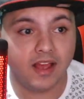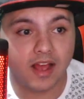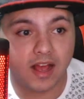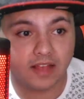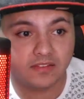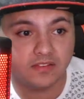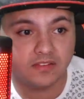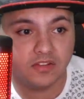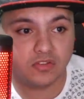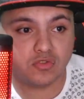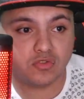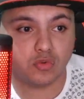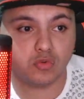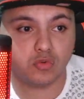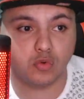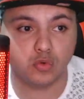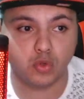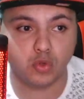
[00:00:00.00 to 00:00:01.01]
Assiste
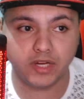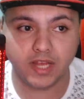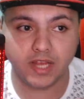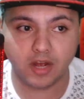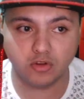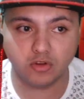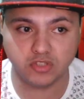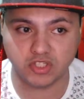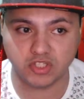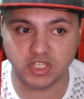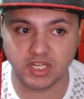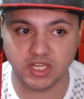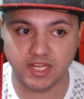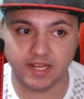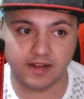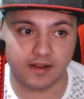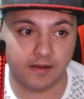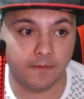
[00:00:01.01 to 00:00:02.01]
os tutorial de
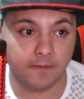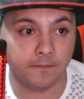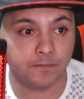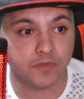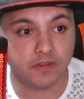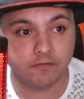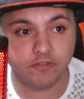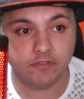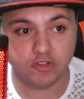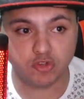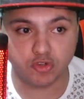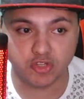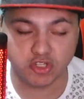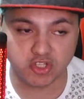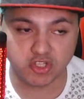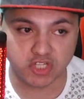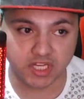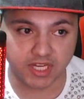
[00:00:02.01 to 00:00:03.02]
dica, vídeo
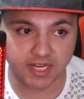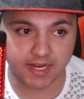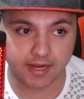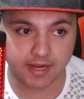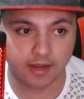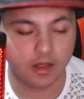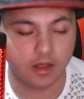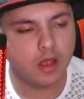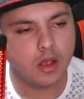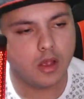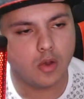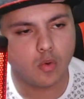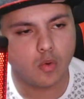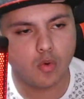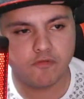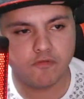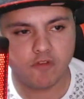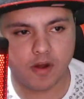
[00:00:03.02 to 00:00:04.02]
de dica.
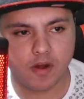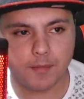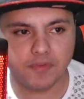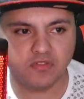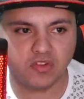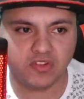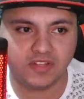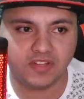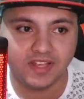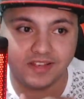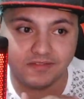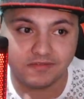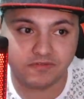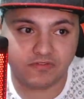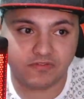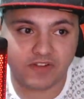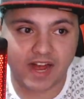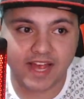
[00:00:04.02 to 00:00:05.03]
Conforme você
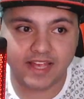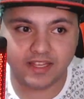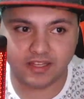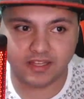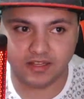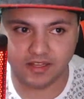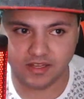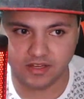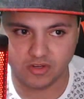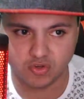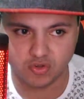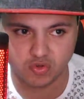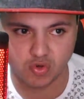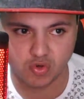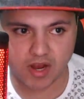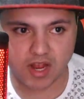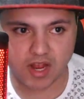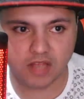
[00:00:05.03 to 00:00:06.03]
vai
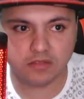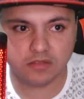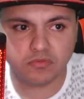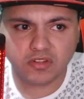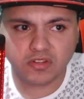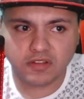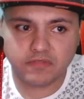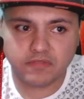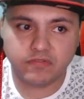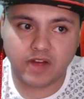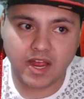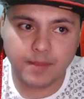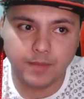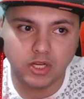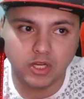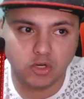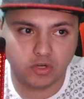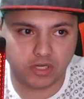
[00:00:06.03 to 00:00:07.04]
jogando, você vai
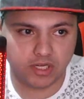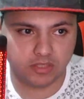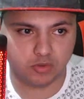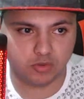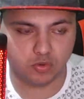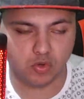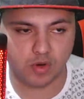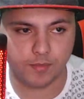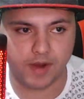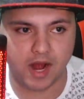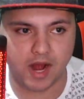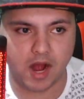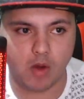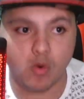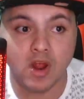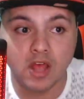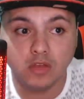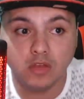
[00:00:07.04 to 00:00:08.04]
melhorando
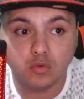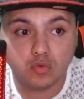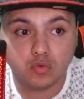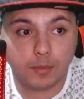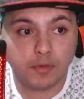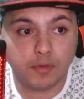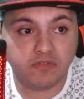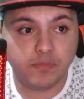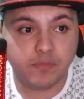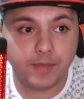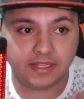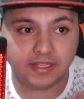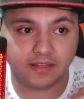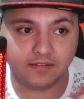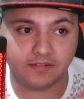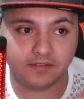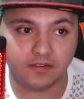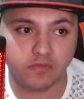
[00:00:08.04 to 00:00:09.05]
normal, sua
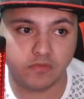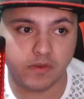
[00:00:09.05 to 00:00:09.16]
movimentação